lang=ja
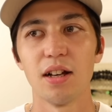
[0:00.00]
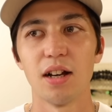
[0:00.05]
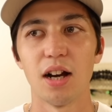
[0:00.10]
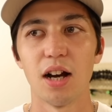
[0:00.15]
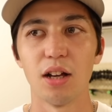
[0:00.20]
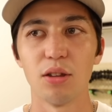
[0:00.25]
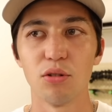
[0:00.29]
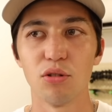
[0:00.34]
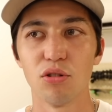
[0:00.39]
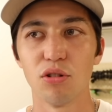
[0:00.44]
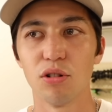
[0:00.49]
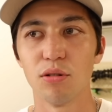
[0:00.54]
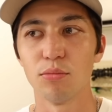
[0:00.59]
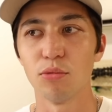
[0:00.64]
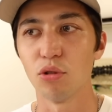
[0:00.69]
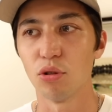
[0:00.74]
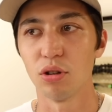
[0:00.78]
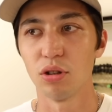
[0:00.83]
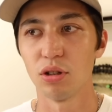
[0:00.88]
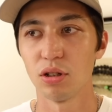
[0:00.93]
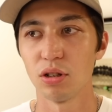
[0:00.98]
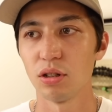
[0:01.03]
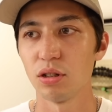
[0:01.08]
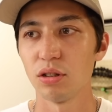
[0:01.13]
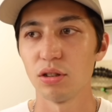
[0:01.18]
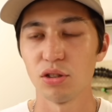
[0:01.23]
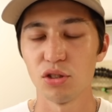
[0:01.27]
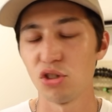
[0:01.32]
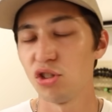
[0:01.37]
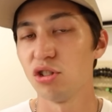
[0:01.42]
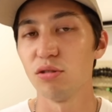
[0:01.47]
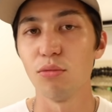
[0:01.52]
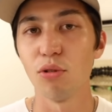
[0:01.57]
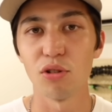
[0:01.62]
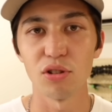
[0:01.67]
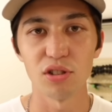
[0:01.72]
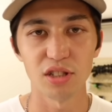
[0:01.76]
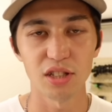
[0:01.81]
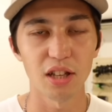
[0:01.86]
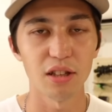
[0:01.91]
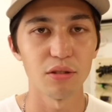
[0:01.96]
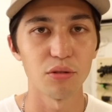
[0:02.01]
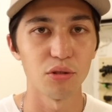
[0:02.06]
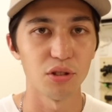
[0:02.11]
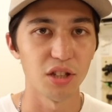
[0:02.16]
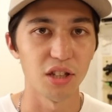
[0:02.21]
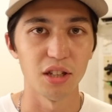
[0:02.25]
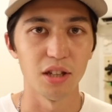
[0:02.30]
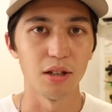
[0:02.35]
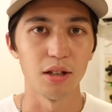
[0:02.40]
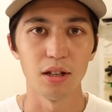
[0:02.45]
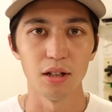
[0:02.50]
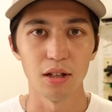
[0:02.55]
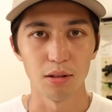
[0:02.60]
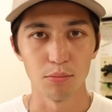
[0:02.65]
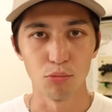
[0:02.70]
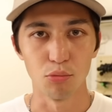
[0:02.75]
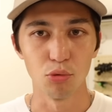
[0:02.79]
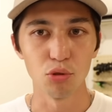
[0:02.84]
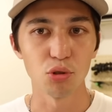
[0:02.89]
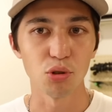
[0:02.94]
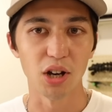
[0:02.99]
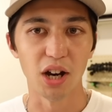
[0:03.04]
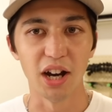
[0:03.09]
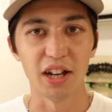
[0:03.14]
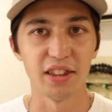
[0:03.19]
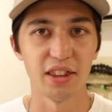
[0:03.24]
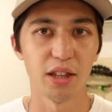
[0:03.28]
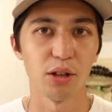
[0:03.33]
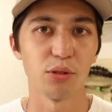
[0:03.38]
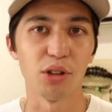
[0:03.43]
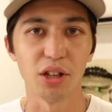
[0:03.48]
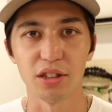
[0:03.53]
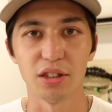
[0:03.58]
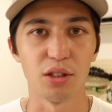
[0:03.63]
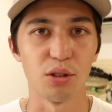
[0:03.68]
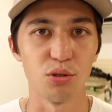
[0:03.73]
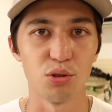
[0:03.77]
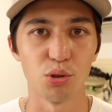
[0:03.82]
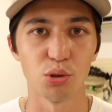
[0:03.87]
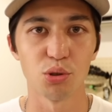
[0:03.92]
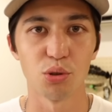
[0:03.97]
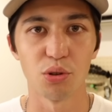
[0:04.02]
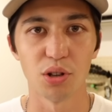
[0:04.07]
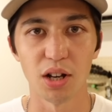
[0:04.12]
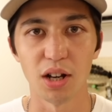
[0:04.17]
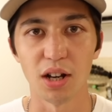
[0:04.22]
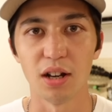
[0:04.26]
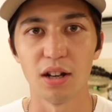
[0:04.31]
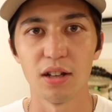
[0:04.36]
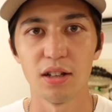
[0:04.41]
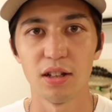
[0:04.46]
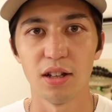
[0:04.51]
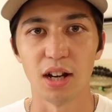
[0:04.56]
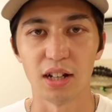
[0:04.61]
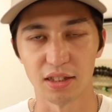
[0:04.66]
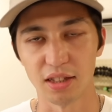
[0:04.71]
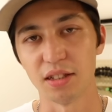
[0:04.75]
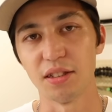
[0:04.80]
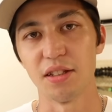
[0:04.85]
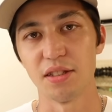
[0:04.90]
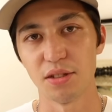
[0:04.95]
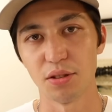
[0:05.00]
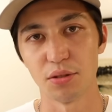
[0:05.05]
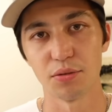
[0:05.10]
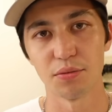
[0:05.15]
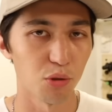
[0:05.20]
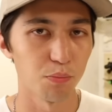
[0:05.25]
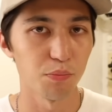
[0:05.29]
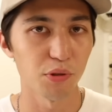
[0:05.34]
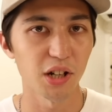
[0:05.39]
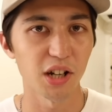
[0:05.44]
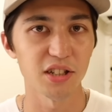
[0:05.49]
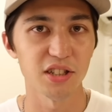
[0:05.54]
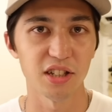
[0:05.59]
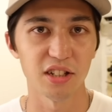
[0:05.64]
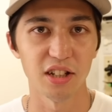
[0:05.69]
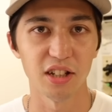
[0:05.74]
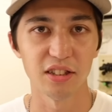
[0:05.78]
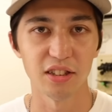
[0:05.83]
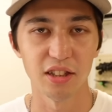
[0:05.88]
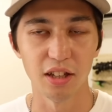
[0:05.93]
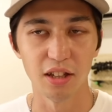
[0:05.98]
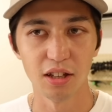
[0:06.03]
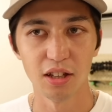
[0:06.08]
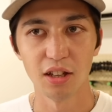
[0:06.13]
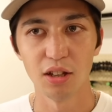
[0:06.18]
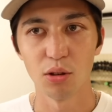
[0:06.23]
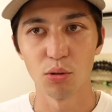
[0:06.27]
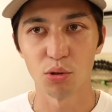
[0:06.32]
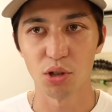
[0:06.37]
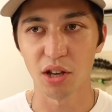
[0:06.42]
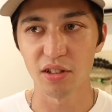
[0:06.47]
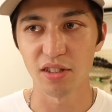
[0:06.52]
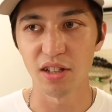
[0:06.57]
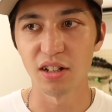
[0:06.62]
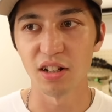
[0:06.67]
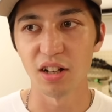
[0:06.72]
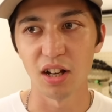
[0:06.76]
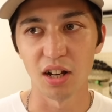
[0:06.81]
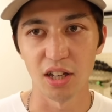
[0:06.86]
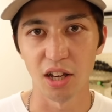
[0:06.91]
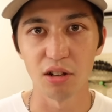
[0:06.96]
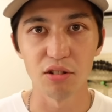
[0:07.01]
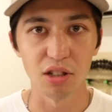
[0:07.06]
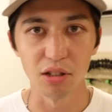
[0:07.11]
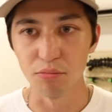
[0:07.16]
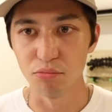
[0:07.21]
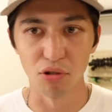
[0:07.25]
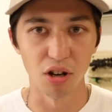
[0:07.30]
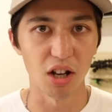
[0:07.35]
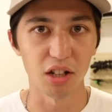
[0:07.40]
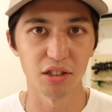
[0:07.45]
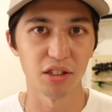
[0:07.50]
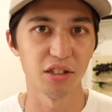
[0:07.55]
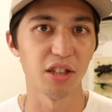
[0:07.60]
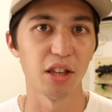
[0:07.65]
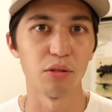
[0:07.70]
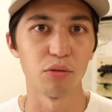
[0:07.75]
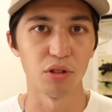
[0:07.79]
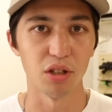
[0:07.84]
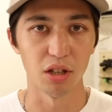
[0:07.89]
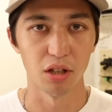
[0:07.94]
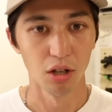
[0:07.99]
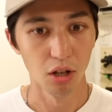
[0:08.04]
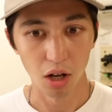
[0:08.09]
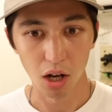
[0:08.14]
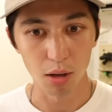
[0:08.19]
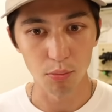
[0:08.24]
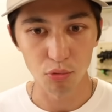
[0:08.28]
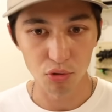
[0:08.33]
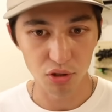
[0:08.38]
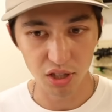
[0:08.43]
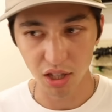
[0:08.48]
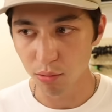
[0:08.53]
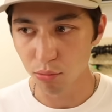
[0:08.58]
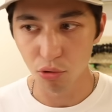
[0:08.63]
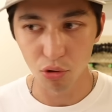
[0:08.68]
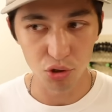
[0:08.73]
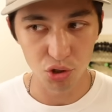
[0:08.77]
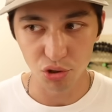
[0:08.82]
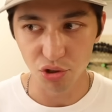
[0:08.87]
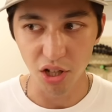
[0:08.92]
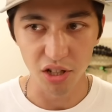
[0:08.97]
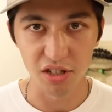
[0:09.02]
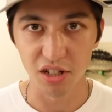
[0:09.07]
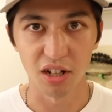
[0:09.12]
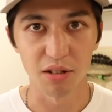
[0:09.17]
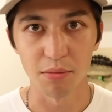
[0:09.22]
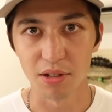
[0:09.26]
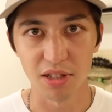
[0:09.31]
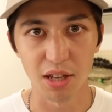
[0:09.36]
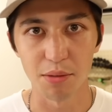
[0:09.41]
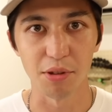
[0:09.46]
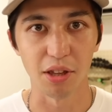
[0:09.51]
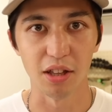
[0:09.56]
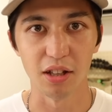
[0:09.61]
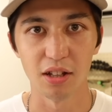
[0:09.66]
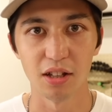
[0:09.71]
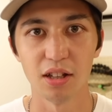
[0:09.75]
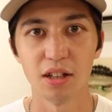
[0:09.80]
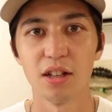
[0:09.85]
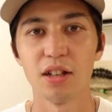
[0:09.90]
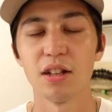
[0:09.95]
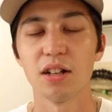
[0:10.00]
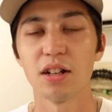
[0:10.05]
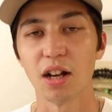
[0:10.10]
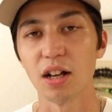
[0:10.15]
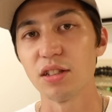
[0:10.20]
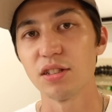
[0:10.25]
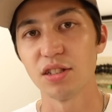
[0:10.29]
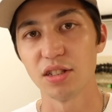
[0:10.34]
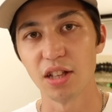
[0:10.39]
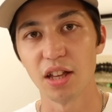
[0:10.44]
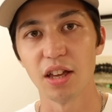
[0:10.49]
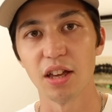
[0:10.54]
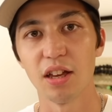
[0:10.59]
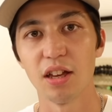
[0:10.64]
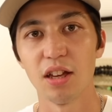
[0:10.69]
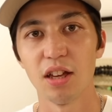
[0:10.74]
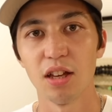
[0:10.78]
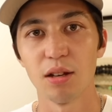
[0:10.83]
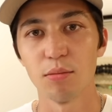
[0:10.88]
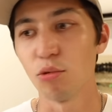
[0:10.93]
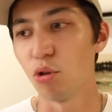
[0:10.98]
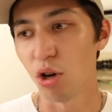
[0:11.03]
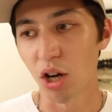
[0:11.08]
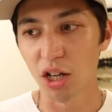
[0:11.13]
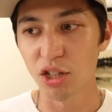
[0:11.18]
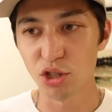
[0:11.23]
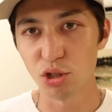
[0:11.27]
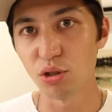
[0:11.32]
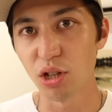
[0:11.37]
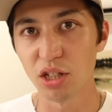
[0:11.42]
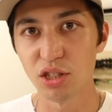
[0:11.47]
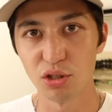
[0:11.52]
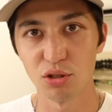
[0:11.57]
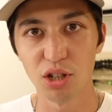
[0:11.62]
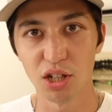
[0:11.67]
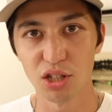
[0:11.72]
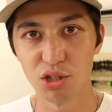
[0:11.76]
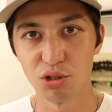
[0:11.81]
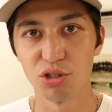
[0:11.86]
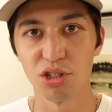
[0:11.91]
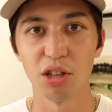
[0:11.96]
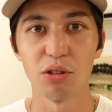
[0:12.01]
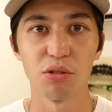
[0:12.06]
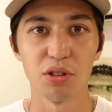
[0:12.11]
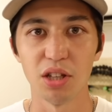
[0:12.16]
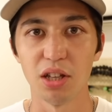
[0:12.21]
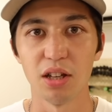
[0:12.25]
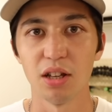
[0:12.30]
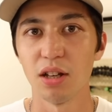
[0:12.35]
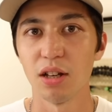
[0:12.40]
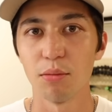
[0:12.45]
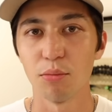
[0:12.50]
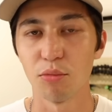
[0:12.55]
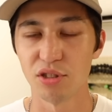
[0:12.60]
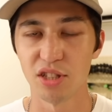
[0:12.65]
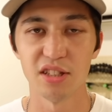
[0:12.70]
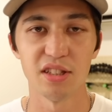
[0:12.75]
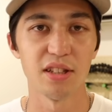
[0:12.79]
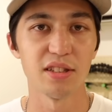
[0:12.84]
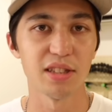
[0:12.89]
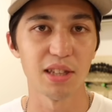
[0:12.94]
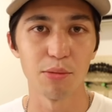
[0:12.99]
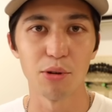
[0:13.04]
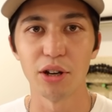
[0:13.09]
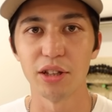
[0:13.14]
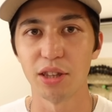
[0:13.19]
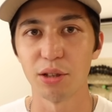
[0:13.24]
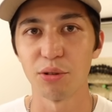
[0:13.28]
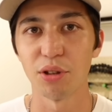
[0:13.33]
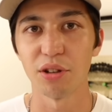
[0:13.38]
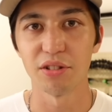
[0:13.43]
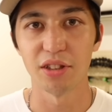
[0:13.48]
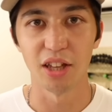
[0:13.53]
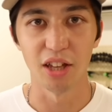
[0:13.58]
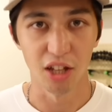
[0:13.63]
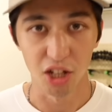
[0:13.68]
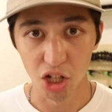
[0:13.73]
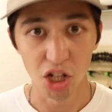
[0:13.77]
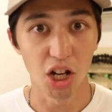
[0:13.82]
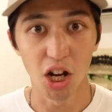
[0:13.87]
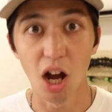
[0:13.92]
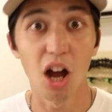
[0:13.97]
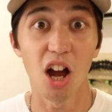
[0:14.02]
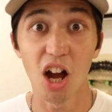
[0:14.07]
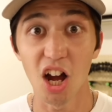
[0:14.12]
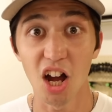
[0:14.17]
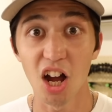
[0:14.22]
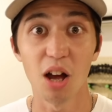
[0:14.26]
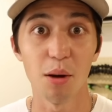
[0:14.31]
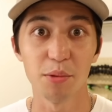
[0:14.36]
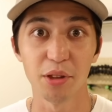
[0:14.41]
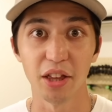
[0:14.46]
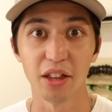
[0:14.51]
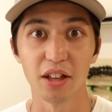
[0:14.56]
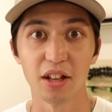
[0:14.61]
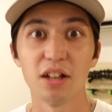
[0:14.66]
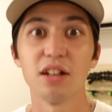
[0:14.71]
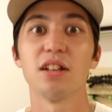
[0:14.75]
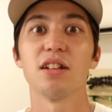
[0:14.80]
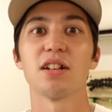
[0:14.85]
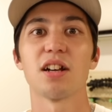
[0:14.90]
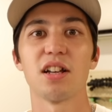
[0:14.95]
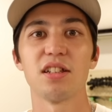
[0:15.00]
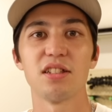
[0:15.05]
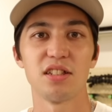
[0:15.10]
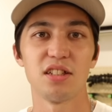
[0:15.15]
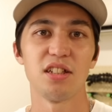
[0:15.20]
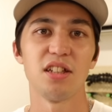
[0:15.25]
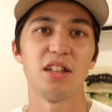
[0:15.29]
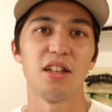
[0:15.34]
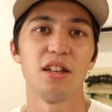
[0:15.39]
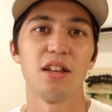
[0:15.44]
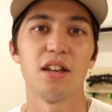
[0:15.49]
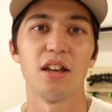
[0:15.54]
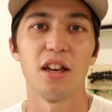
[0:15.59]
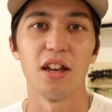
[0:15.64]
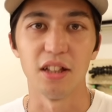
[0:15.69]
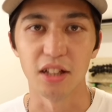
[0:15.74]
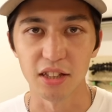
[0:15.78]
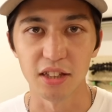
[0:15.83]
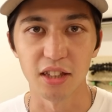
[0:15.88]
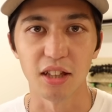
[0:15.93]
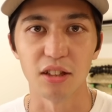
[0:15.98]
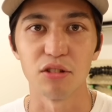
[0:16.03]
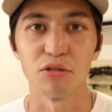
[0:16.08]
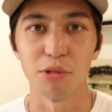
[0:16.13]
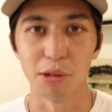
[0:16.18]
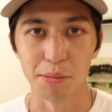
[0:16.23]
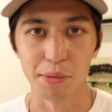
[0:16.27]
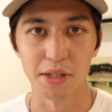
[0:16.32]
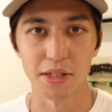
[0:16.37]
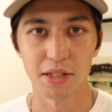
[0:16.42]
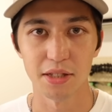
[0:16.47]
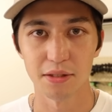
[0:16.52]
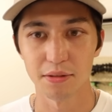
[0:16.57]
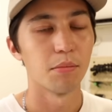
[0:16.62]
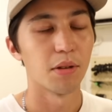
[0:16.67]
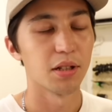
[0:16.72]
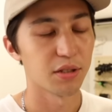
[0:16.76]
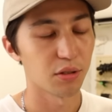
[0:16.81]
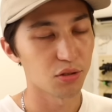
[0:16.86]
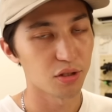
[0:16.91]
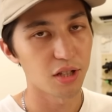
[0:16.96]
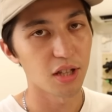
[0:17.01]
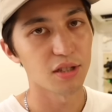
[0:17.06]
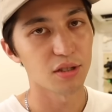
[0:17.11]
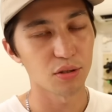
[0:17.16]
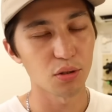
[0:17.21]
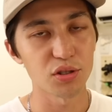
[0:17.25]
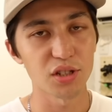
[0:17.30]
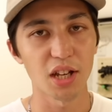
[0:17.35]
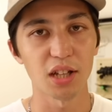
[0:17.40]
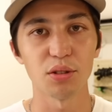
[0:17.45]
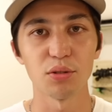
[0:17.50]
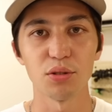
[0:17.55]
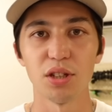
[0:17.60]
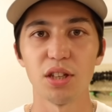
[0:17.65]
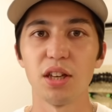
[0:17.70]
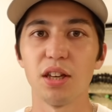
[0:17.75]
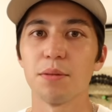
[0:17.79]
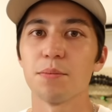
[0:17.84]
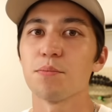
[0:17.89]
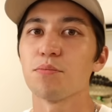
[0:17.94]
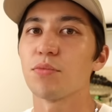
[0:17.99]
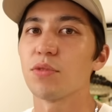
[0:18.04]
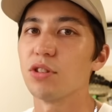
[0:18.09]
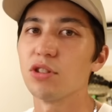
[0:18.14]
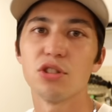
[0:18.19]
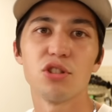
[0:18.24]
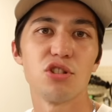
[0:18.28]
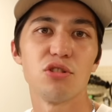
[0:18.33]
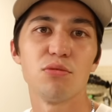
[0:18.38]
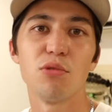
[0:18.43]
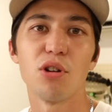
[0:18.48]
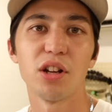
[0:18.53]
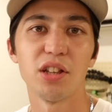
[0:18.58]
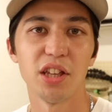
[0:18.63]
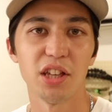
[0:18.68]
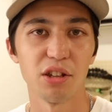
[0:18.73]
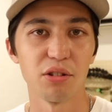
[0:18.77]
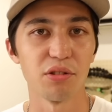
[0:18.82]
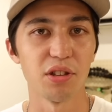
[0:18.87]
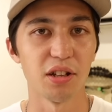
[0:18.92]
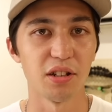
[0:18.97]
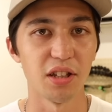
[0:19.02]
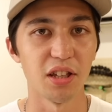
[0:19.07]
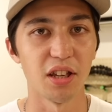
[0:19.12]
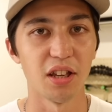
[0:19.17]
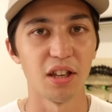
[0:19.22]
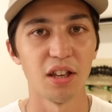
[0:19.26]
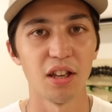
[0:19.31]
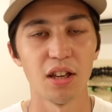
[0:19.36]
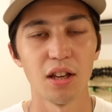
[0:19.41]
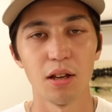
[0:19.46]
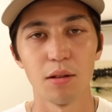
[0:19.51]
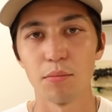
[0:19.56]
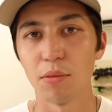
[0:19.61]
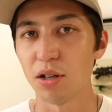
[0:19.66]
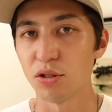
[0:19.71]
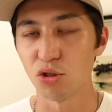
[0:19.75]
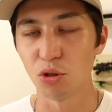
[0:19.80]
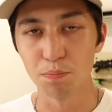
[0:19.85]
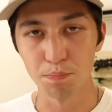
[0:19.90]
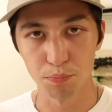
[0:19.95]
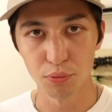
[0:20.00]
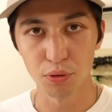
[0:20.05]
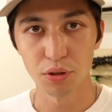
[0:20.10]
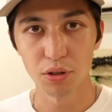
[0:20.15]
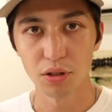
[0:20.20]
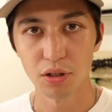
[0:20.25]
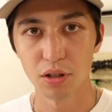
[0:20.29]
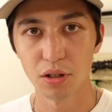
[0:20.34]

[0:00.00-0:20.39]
あの、もう、注文したのに物が入ってこないっていう状況があったんですよショップからしたらだってお客さんが100人ブワーって来てるのにあもうスケボー10台しかありませんみたいな感じでもう発注発注発注してるのにもう全然スケボー入ってこなくてあーあーみたいな感じになってたと思います、まあ、そして少し後に注文ができるようになり、まあ、ショップ